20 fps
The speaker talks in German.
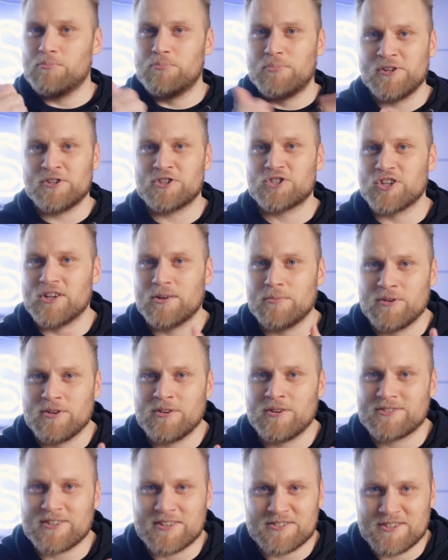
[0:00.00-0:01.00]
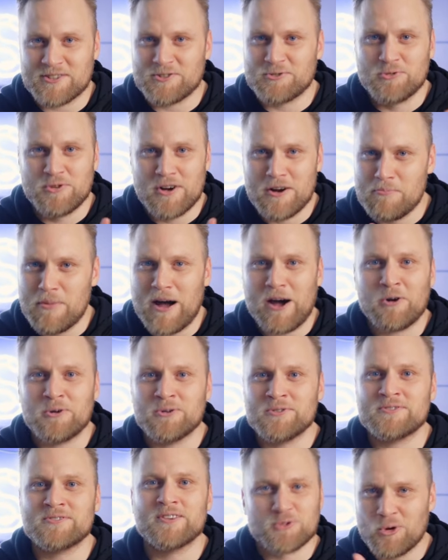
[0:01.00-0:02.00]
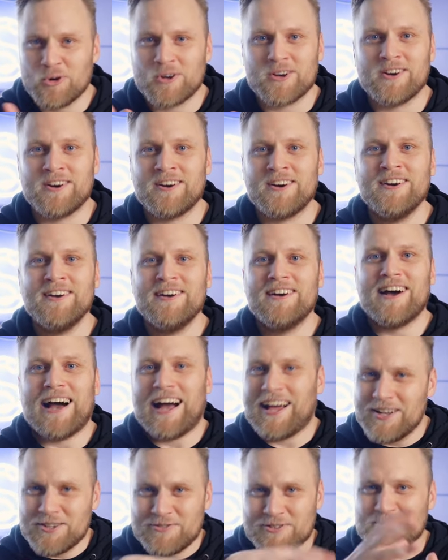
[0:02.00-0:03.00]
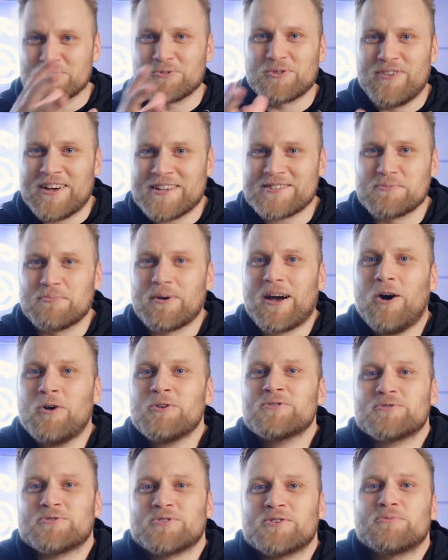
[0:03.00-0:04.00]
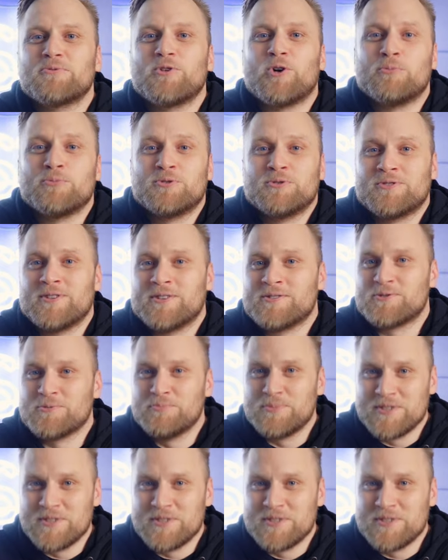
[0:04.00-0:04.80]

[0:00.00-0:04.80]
Bildschirme, Tastatur, Maus, Drucker, alles, was du quasi brauchst, um den Computer zu